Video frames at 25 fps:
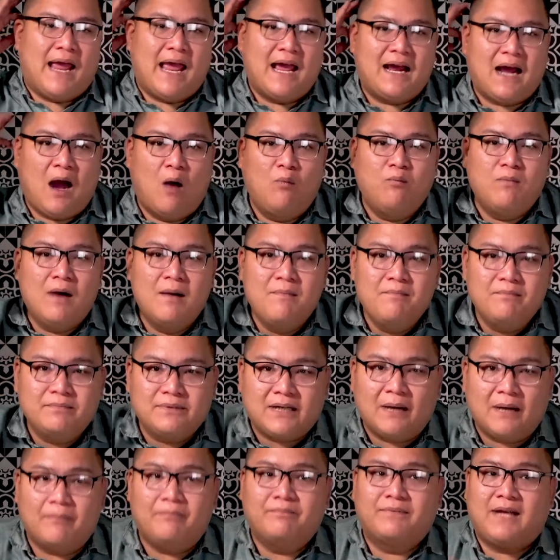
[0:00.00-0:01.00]
mẹ khóc um
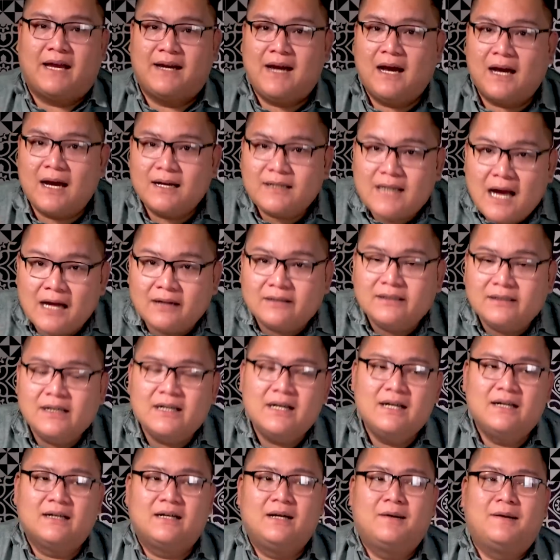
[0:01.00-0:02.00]
sùm trời đất hết trơn
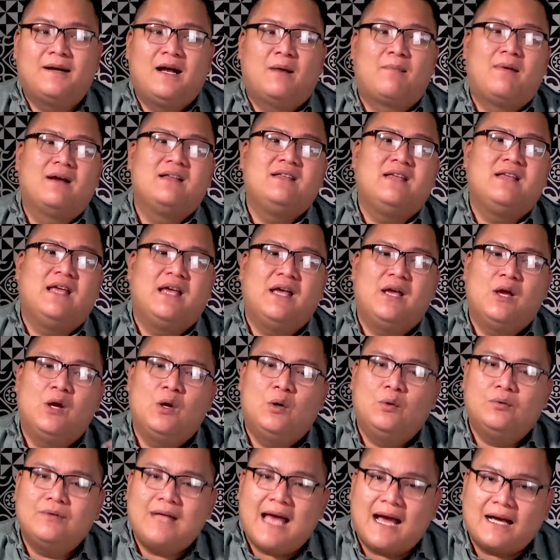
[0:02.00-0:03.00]
rồi đâu mới
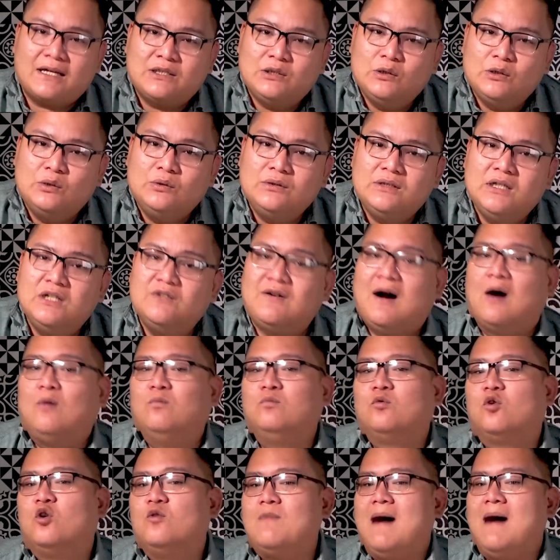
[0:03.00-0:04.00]
dìu dắt xuống dưới phòng
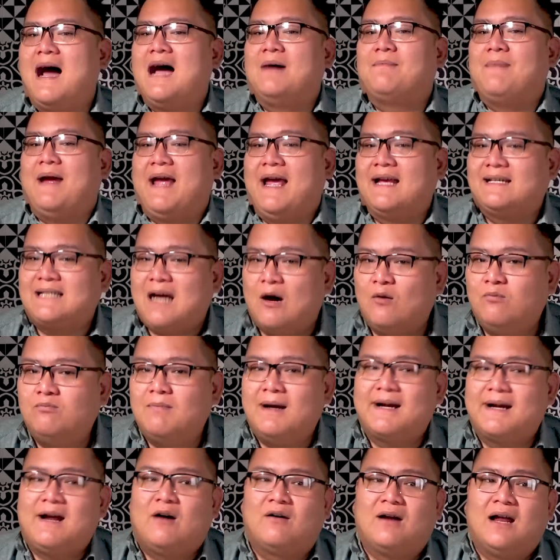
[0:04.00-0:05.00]
của ba mẹ xong
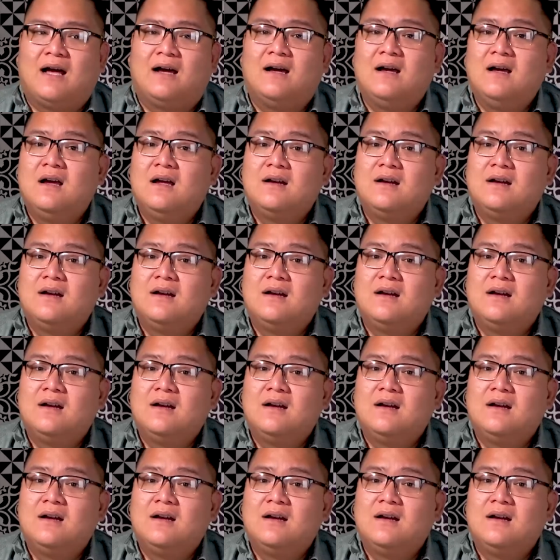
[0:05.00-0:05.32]
bắt đầu là